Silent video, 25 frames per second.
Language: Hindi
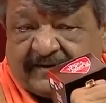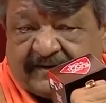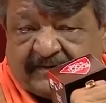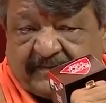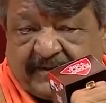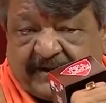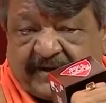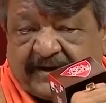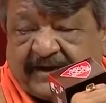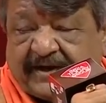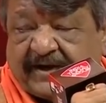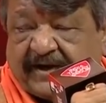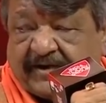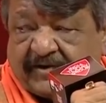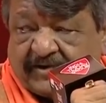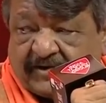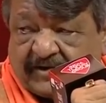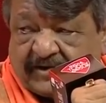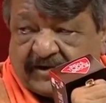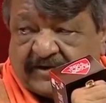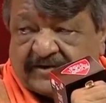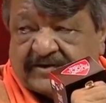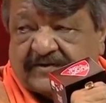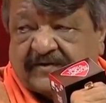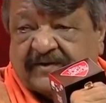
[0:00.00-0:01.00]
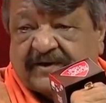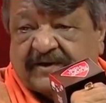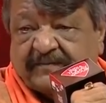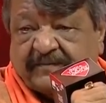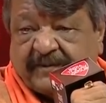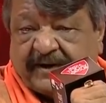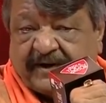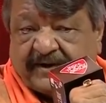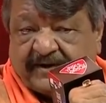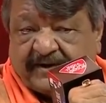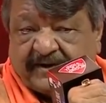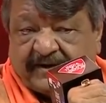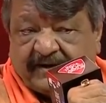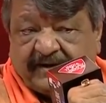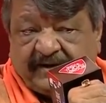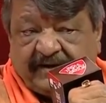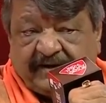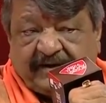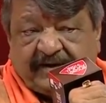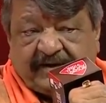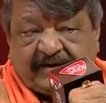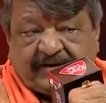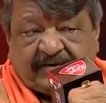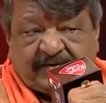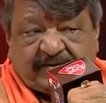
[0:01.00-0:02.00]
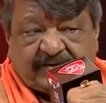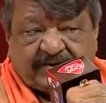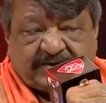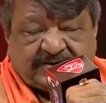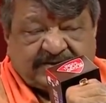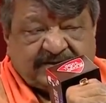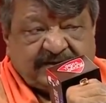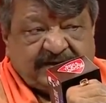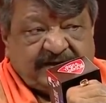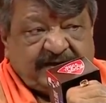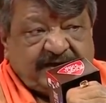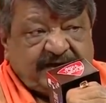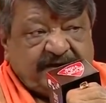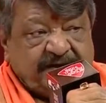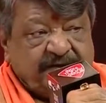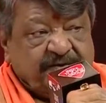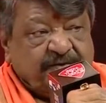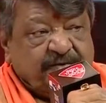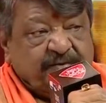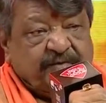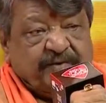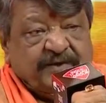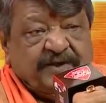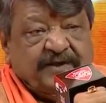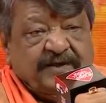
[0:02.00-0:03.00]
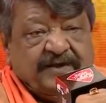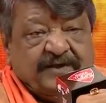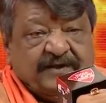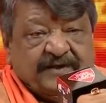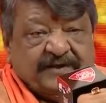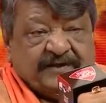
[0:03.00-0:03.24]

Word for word: हमारी एक आइडियोलॉजी वाली पार्टी है और इसलिए हर कोई